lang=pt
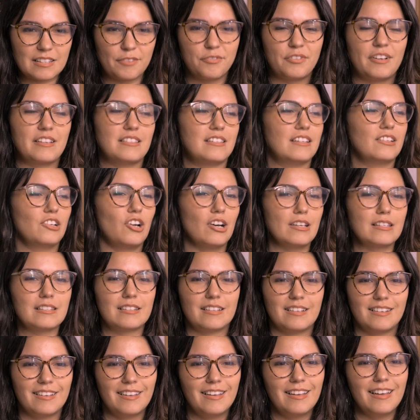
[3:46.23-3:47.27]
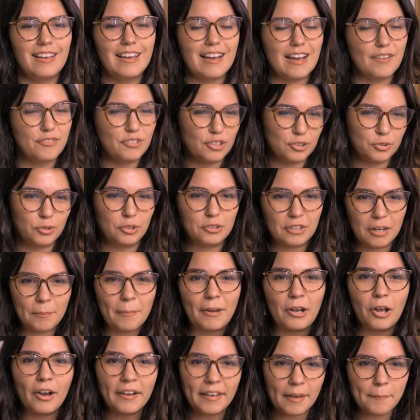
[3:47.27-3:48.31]
fica assim, nossa, a vida do outro é
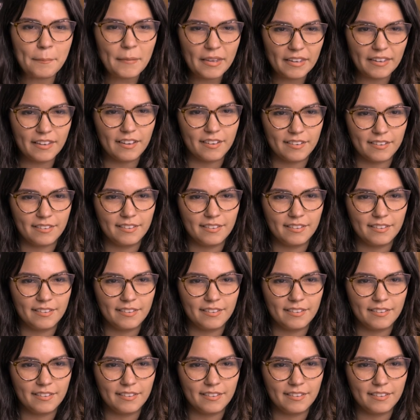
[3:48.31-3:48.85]
melhor que a minha.